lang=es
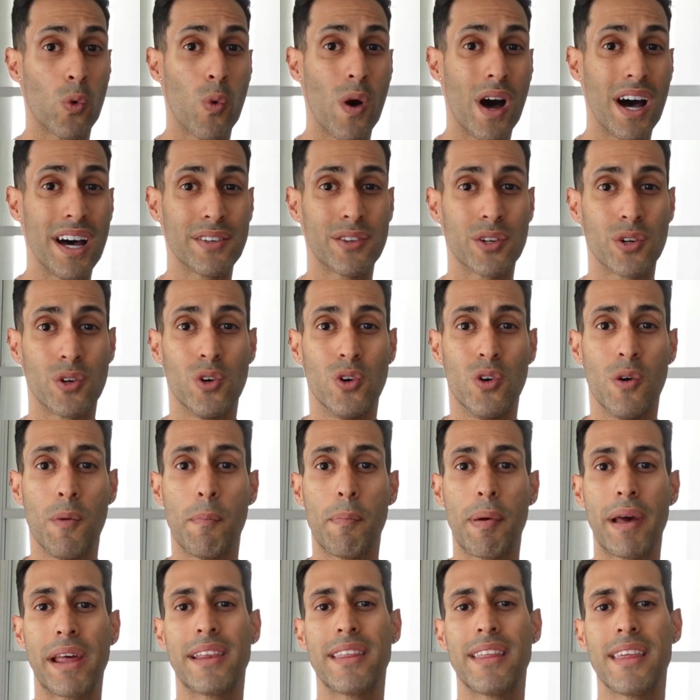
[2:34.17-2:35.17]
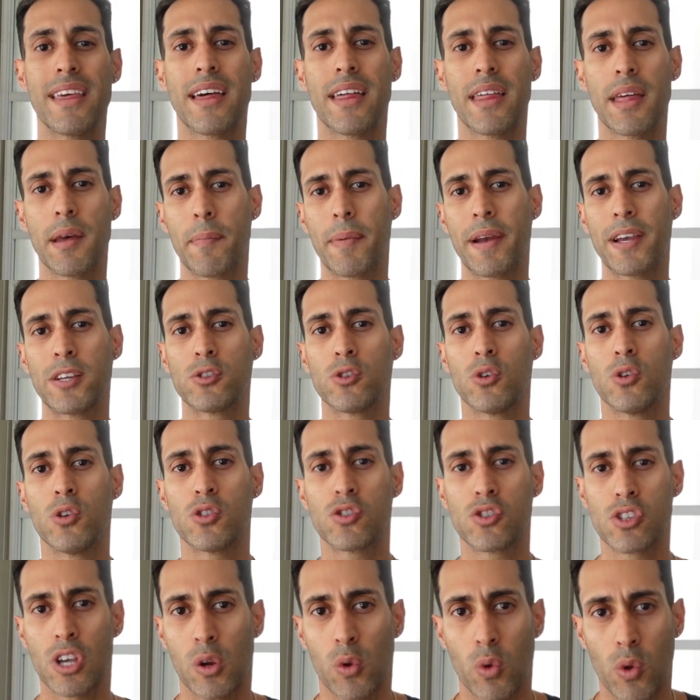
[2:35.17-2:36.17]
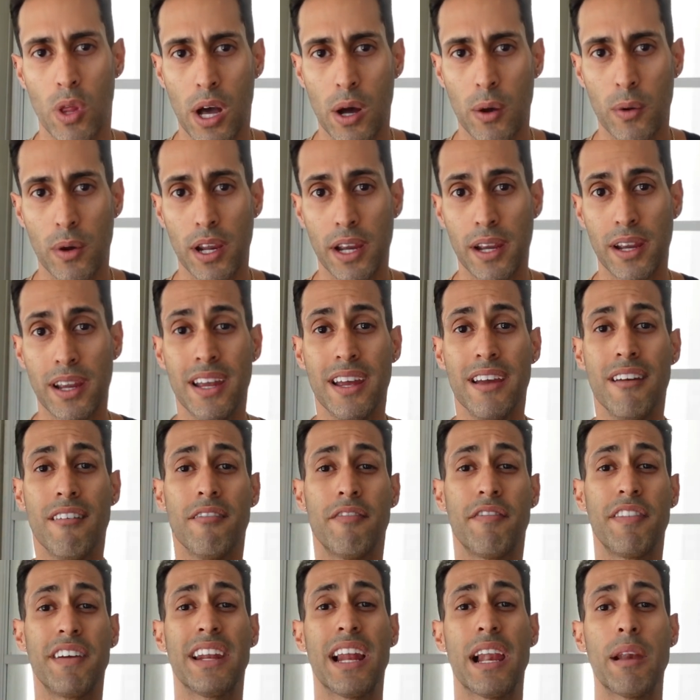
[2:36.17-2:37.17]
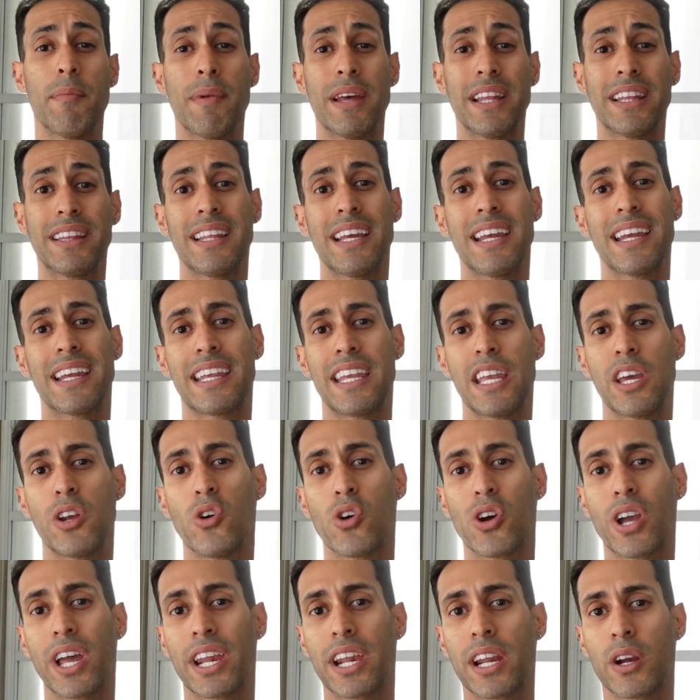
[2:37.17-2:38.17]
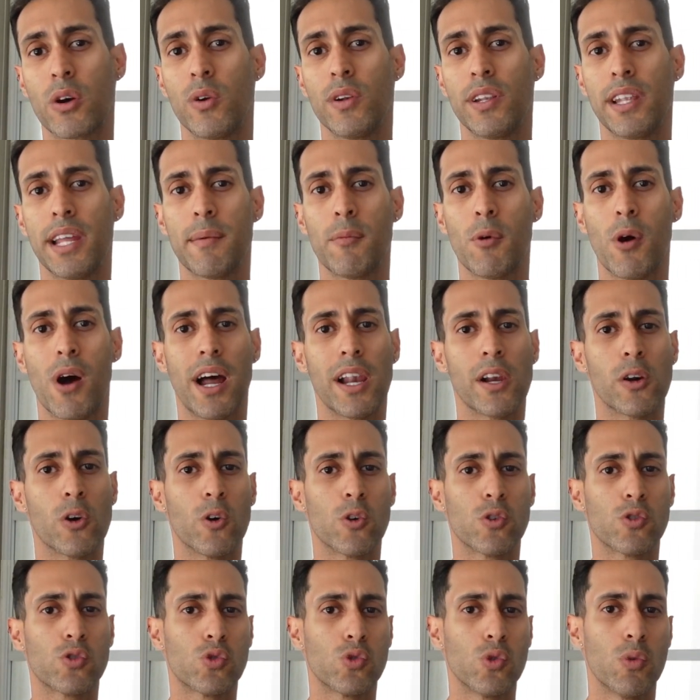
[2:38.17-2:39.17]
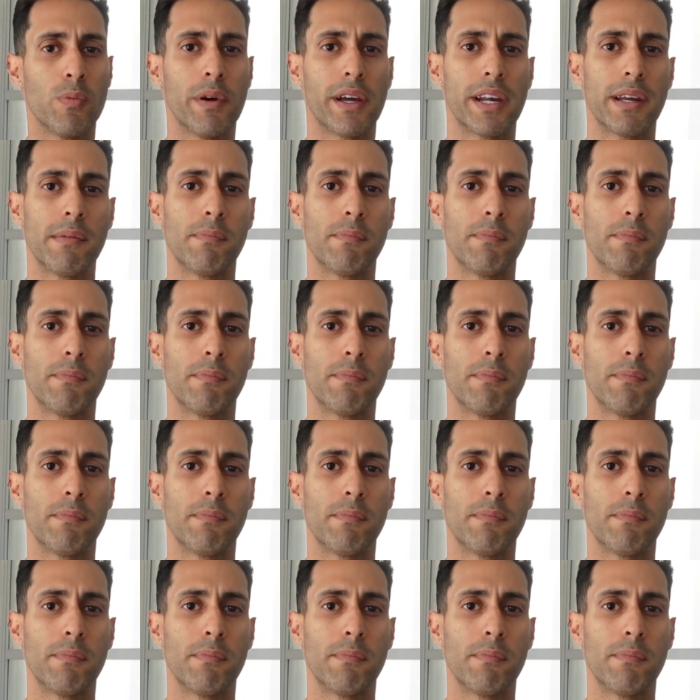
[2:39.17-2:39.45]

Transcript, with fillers: 4. Pérdida de peso saludable. Finalmente, quiero que recordemos algo súper